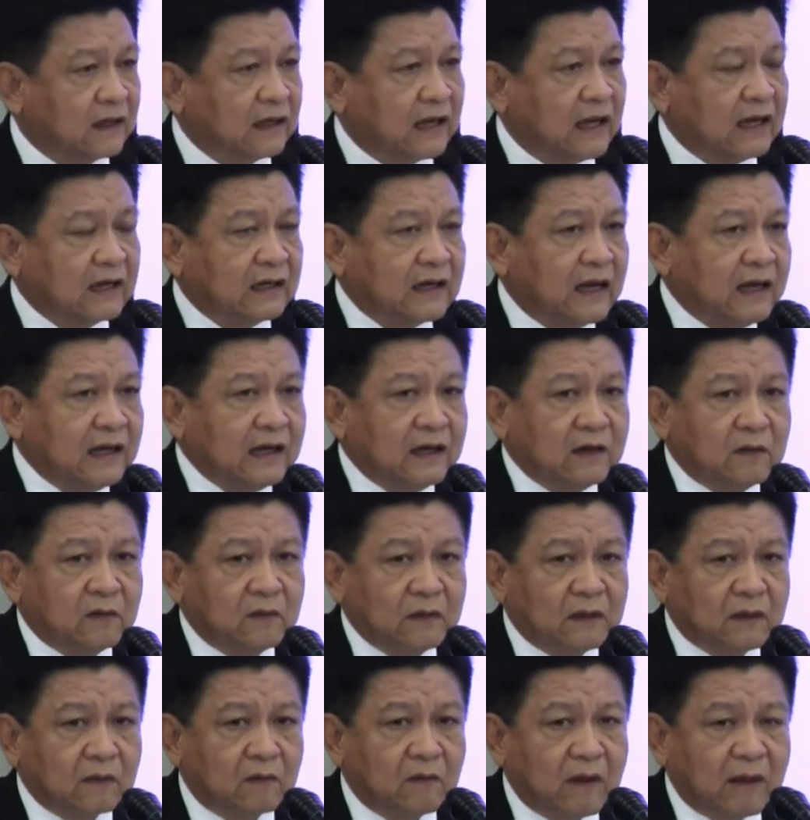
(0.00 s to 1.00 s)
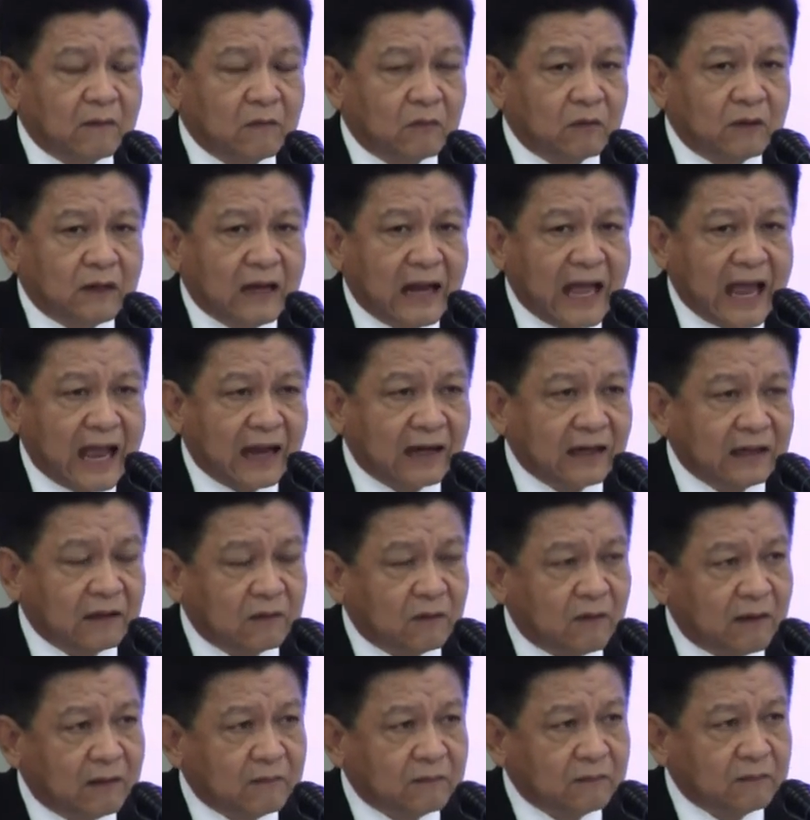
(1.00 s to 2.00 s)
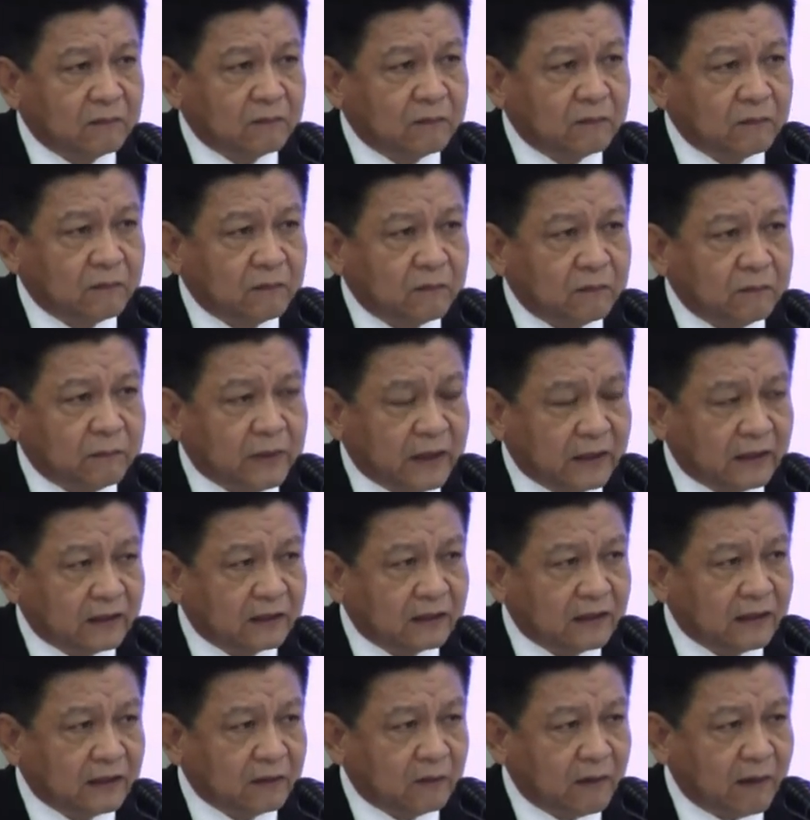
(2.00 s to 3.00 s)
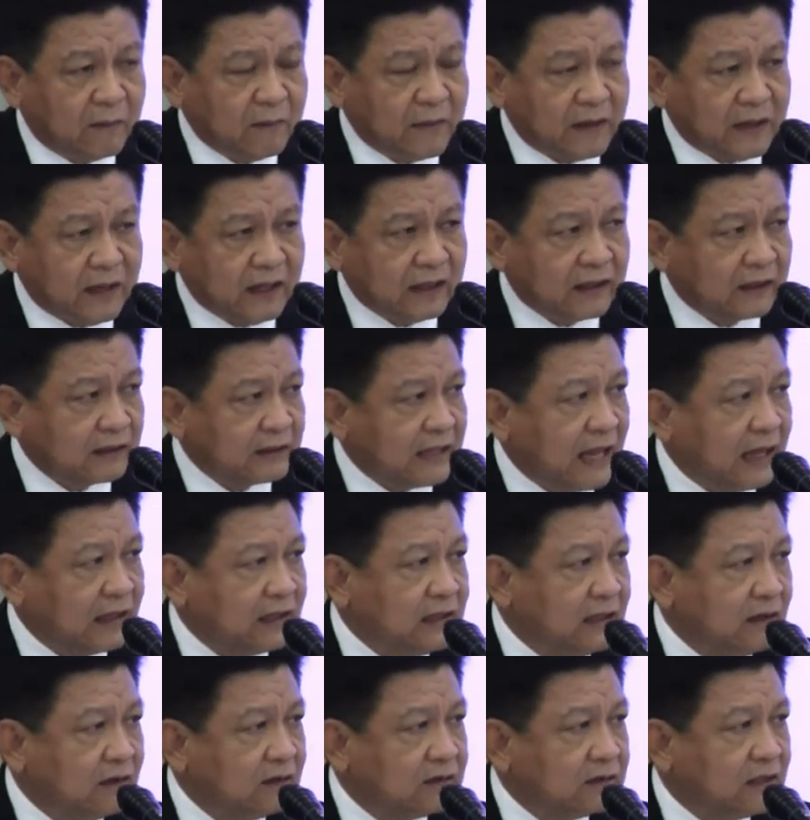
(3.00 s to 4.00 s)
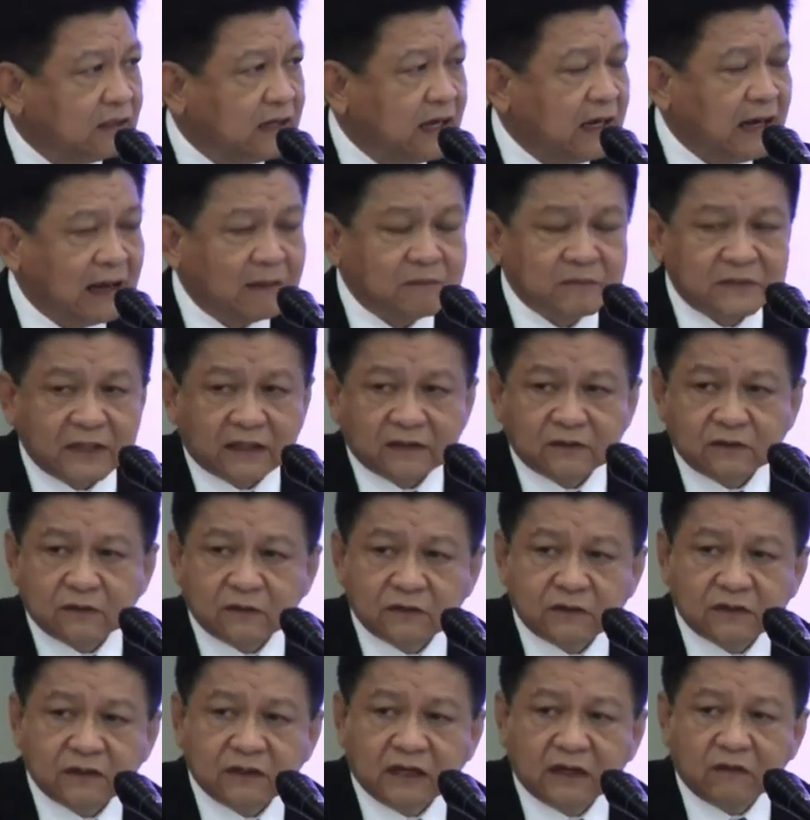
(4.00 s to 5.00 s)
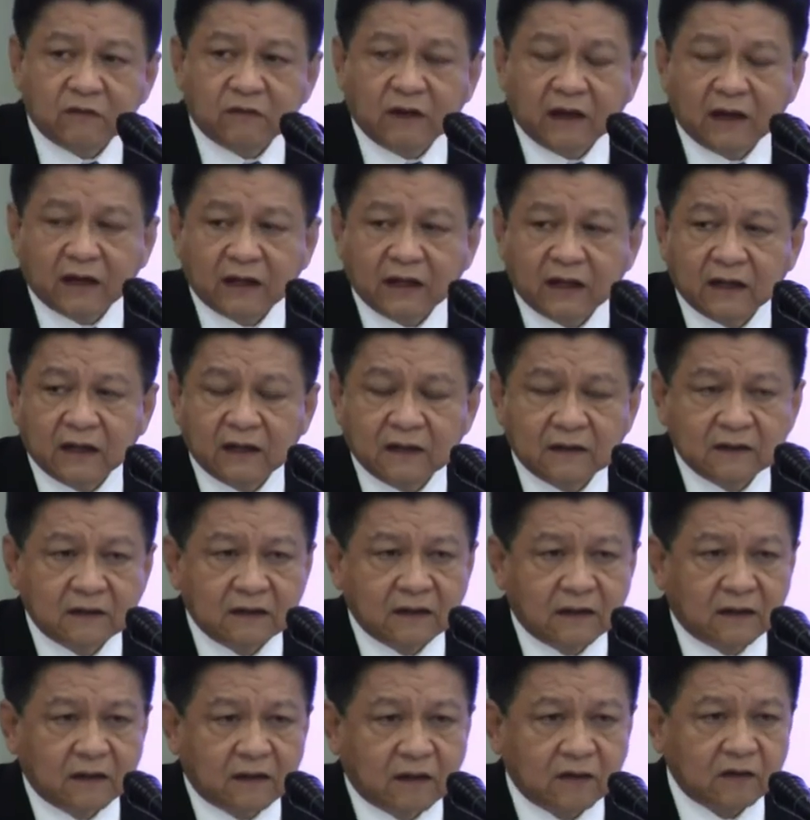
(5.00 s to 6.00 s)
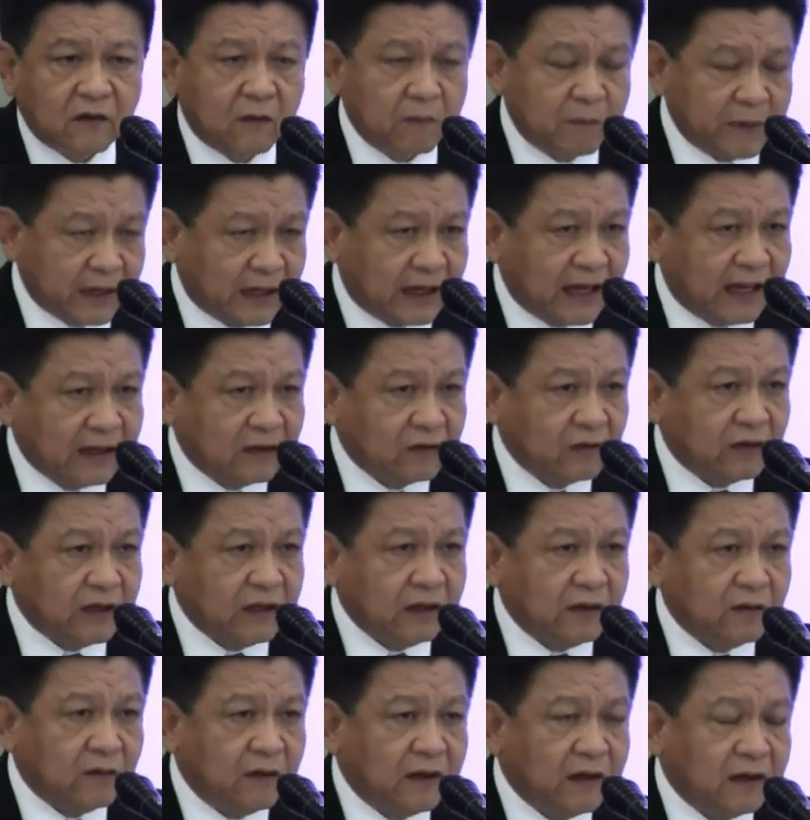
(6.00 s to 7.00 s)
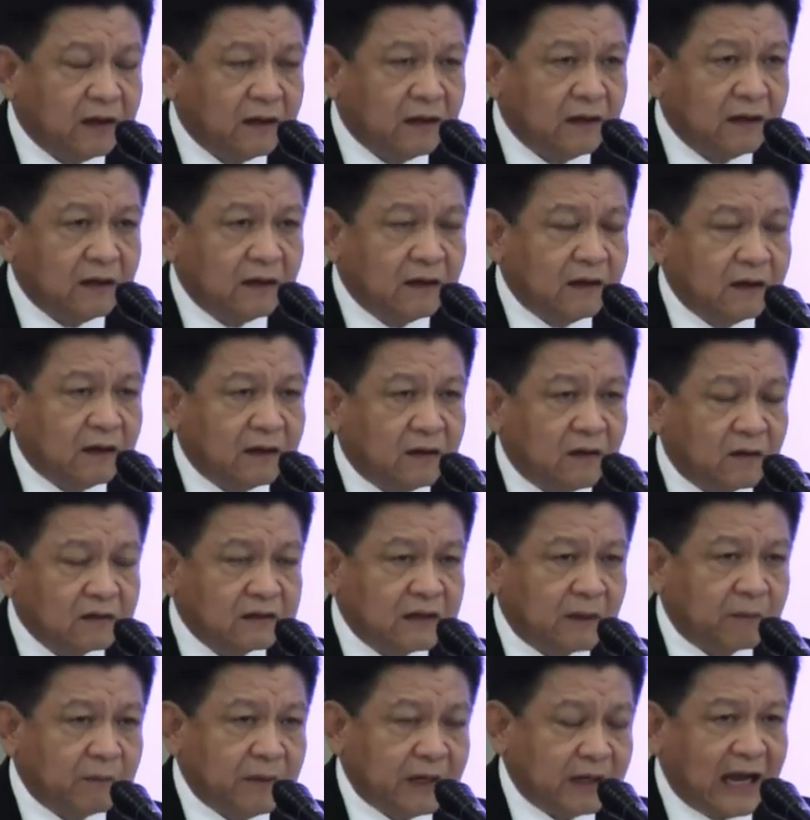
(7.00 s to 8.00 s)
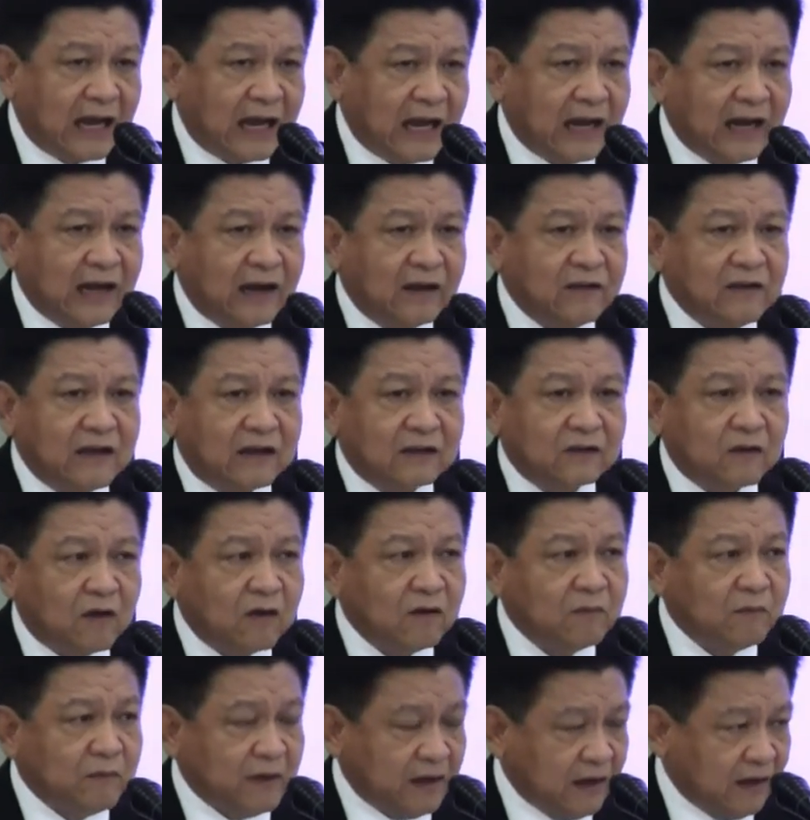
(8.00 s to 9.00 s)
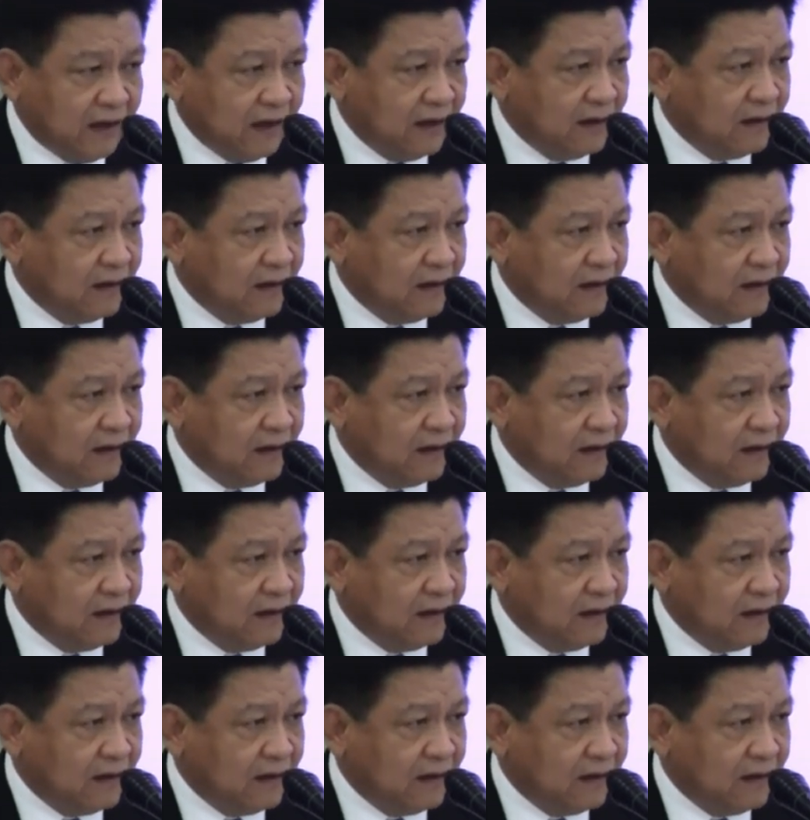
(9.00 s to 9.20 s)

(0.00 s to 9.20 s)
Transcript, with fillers: การเรียนรู้หรือความรุนแรงหรือความผิดหรือความไม่ดีต่างๆที่เราจะได้รับจากโซเชียลเน็ตเวิร์กเนี่ยก็ต้องปิดกั้นตัวนี้ด้วยนอกจากปิดกั้นแล้วยังต้องมี